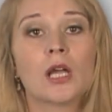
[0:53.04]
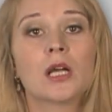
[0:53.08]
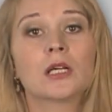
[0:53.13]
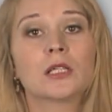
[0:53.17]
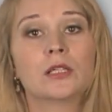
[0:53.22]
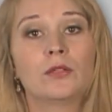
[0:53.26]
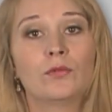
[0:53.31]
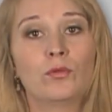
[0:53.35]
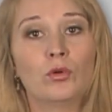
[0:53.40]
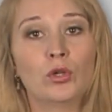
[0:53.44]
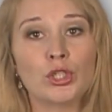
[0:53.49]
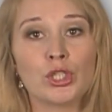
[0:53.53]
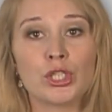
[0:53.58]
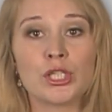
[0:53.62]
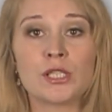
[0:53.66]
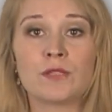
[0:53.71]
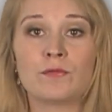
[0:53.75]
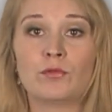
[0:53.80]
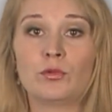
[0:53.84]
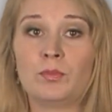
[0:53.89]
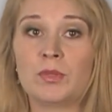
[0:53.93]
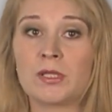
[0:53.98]
К
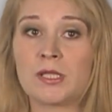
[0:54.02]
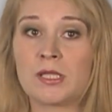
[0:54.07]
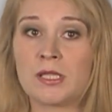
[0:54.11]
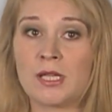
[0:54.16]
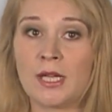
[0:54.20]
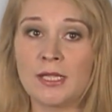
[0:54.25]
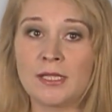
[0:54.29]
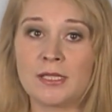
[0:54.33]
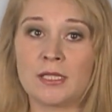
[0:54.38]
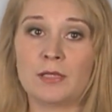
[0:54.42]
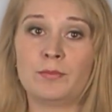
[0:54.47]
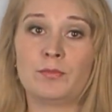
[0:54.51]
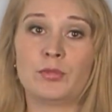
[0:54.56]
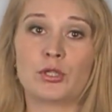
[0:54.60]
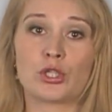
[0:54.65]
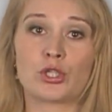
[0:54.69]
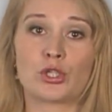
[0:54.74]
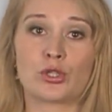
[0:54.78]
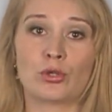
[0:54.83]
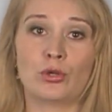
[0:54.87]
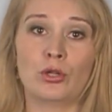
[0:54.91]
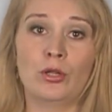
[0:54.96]
творчеству писатель
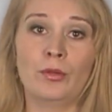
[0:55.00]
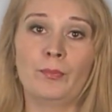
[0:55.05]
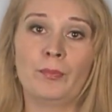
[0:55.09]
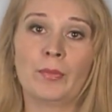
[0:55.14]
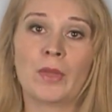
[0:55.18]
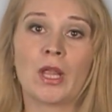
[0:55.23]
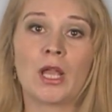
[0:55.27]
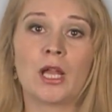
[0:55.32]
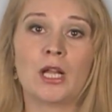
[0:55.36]
пришел